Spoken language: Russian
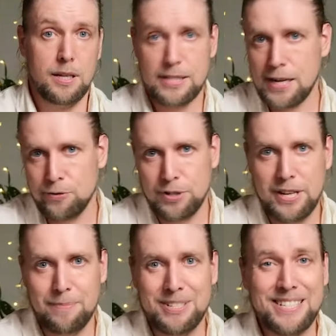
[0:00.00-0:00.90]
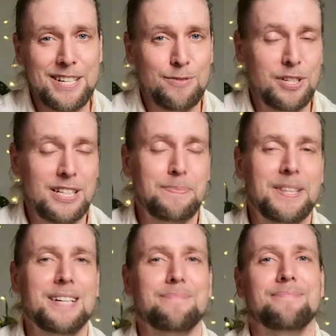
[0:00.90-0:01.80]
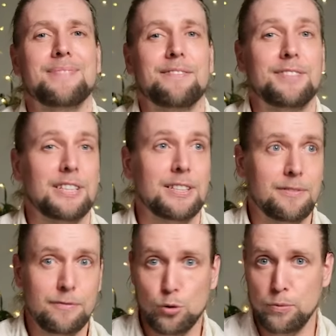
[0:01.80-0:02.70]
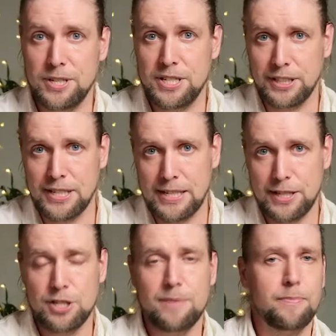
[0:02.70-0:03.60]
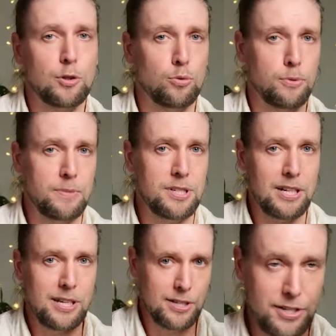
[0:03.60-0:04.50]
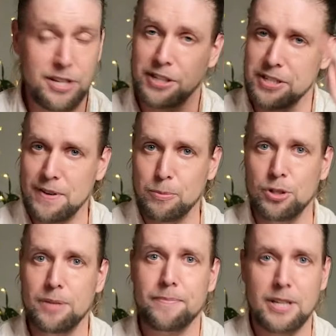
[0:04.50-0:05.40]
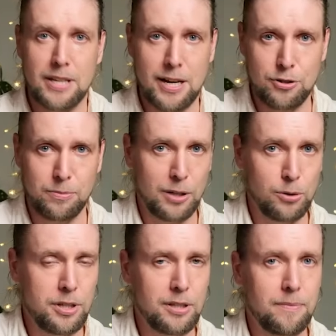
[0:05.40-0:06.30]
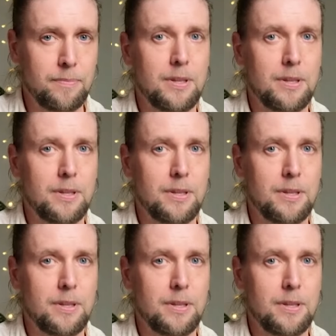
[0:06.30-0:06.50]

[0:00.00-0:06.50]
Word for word: И здравствуйте, дамы, здравствуйте, господа. Вы в клубе «Денег достаточно», клуб любителей денег и свободы. Я Артем Галухин,